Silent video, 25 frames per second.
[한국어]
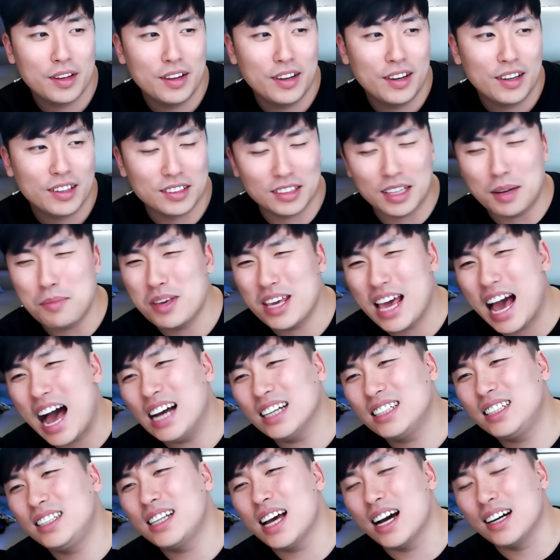그다음에
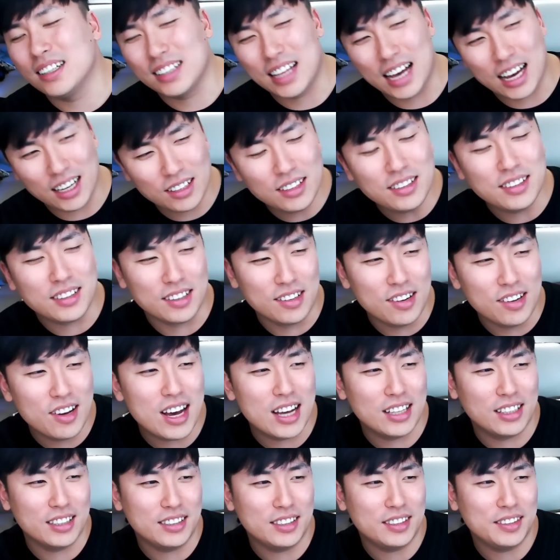야시장 당연히
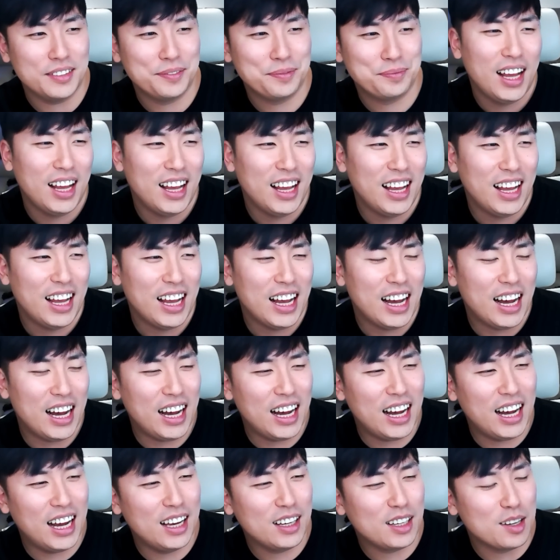들려야 되지.
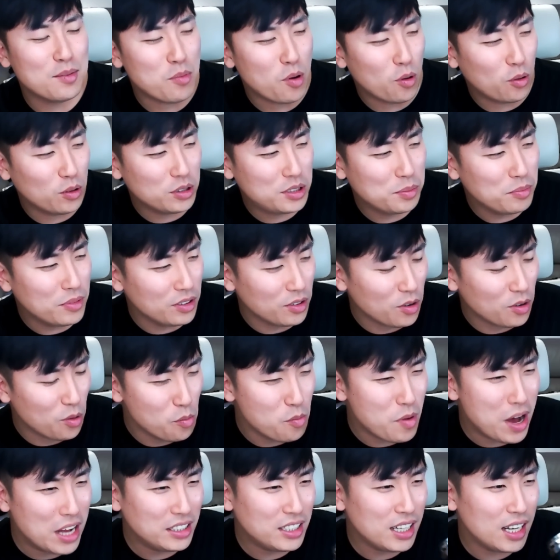아 이거 먹고 싶은 거 너무
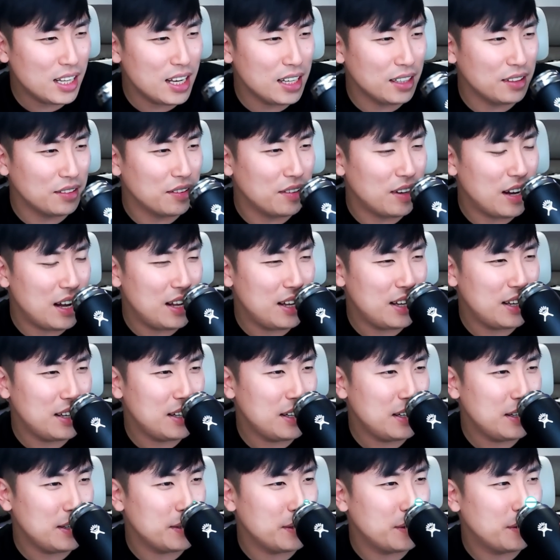많잖아 이거.
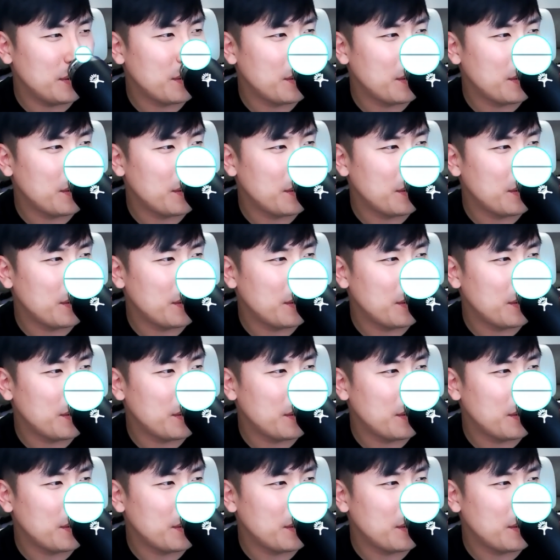아.